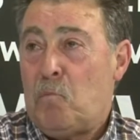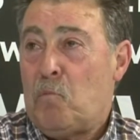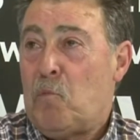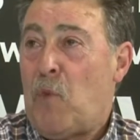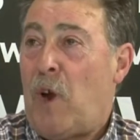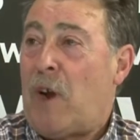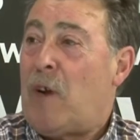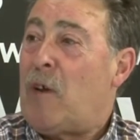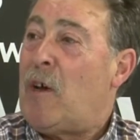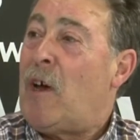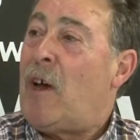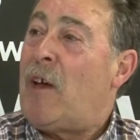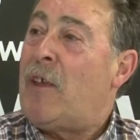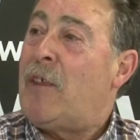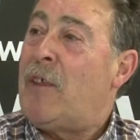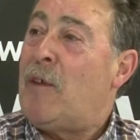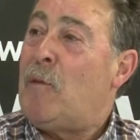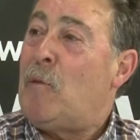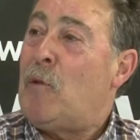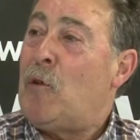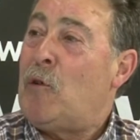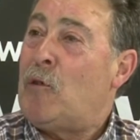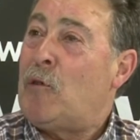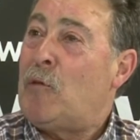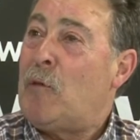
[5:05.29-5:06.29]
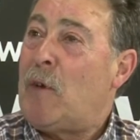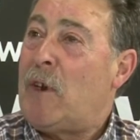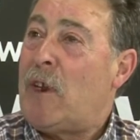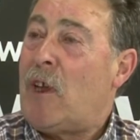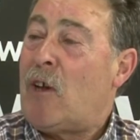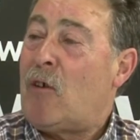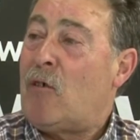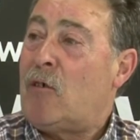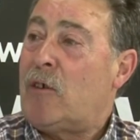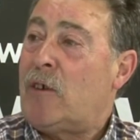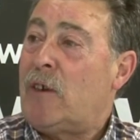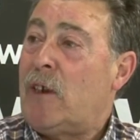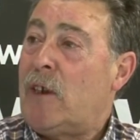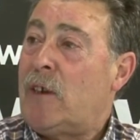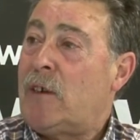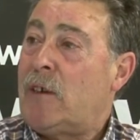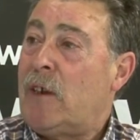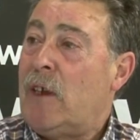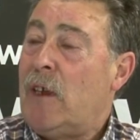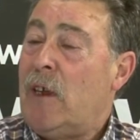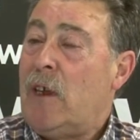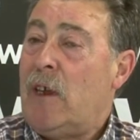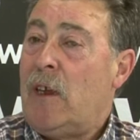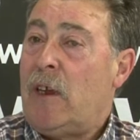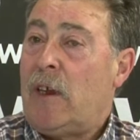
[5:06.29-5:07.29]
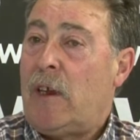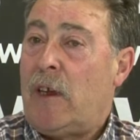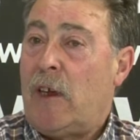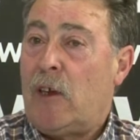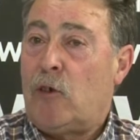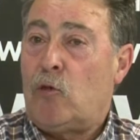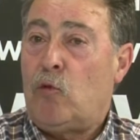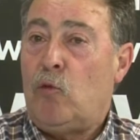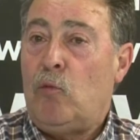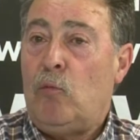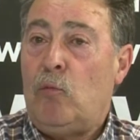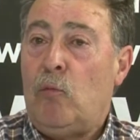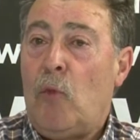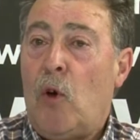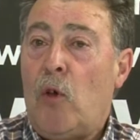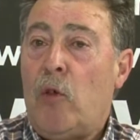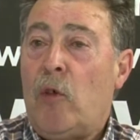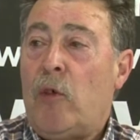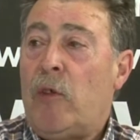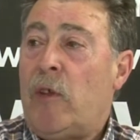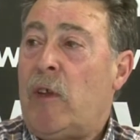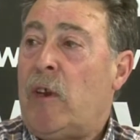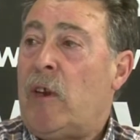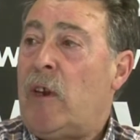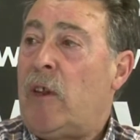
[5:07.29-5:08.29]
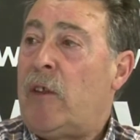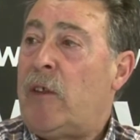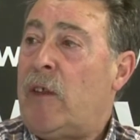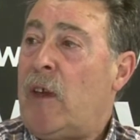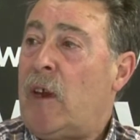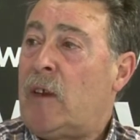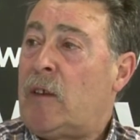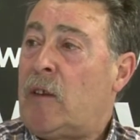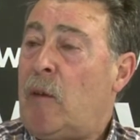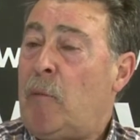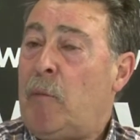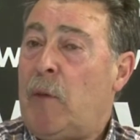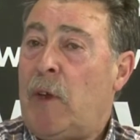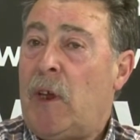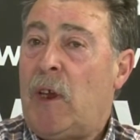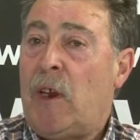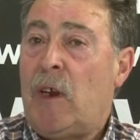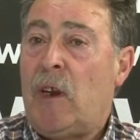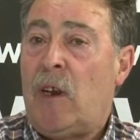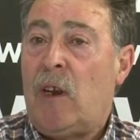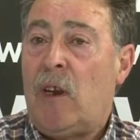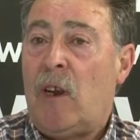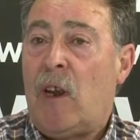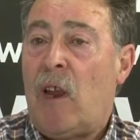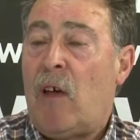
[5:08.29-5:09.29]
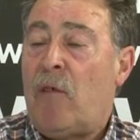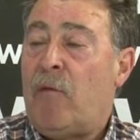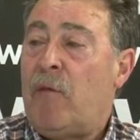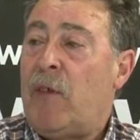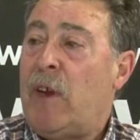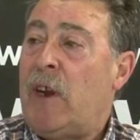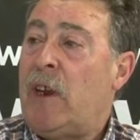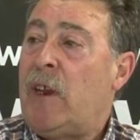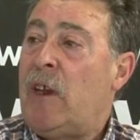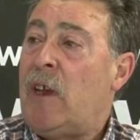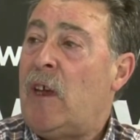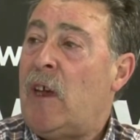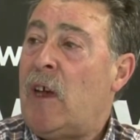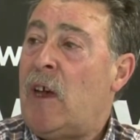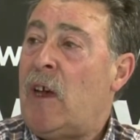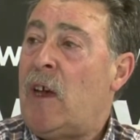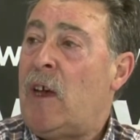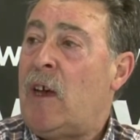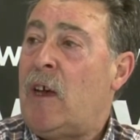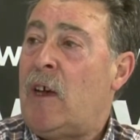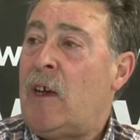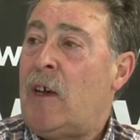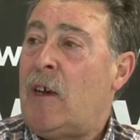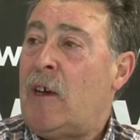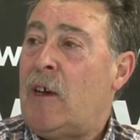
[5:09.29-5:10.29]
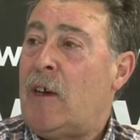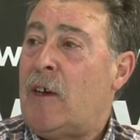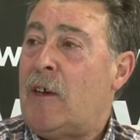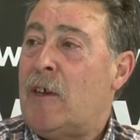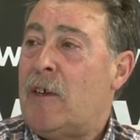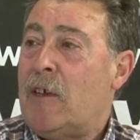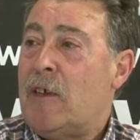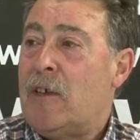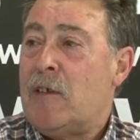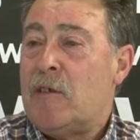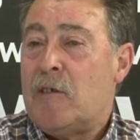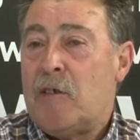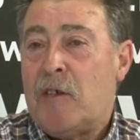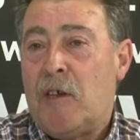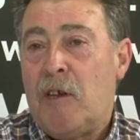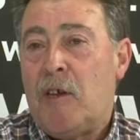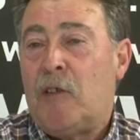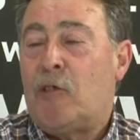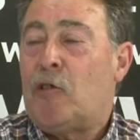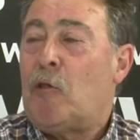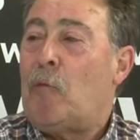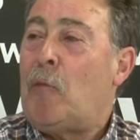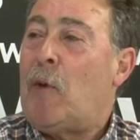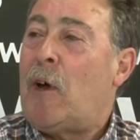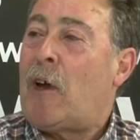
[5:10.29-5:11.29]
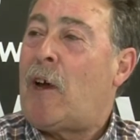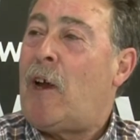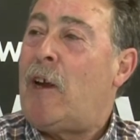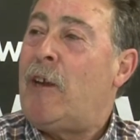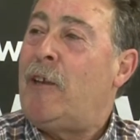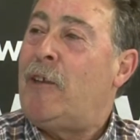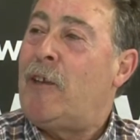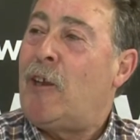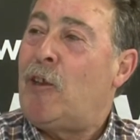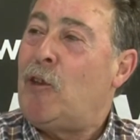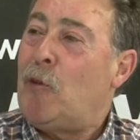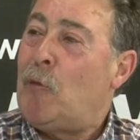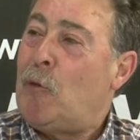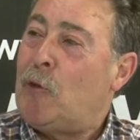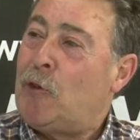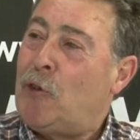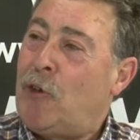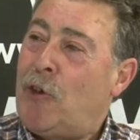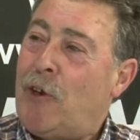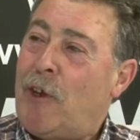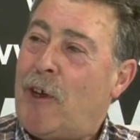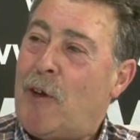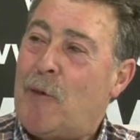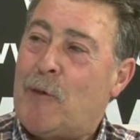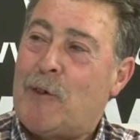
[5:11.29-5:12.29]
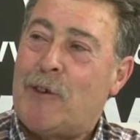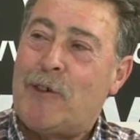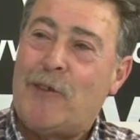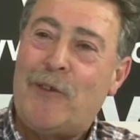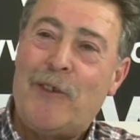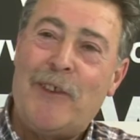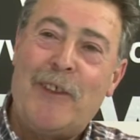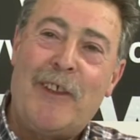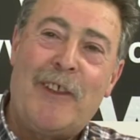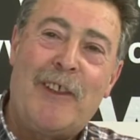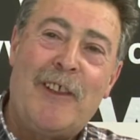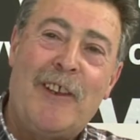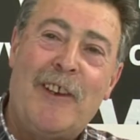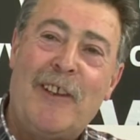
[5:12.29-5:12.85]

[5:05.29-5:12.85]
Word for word: Bueno, hacemos varias cosas que es un modo de iniciar también la feria y toma, calentando motores, como se suele decir.